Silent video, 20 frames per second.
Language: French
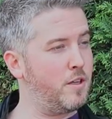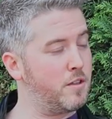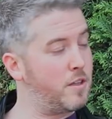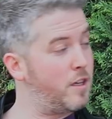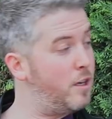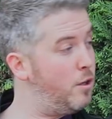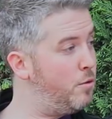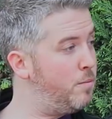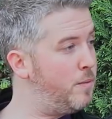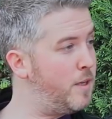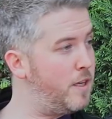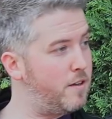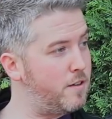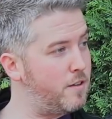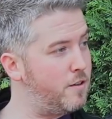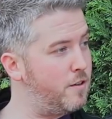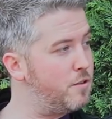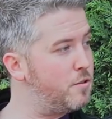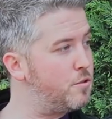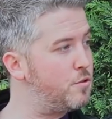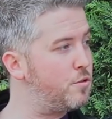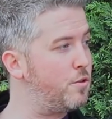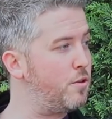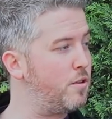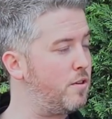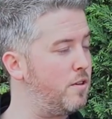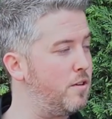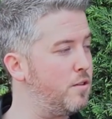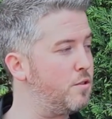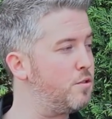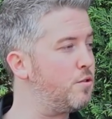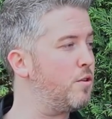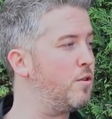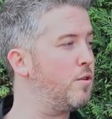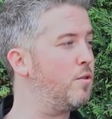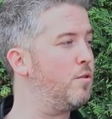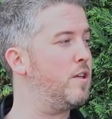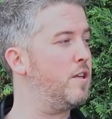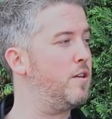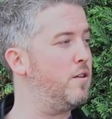entrée de lumière euh, sur, sur un
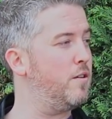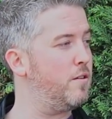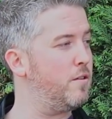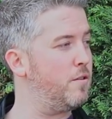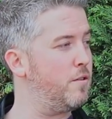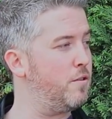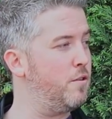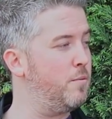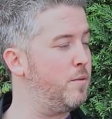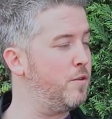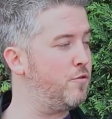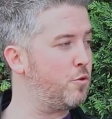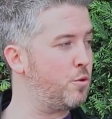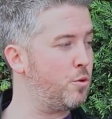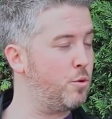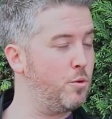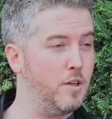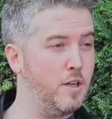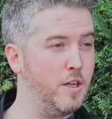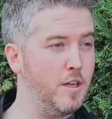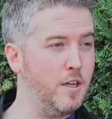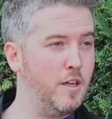côté de, mes photos.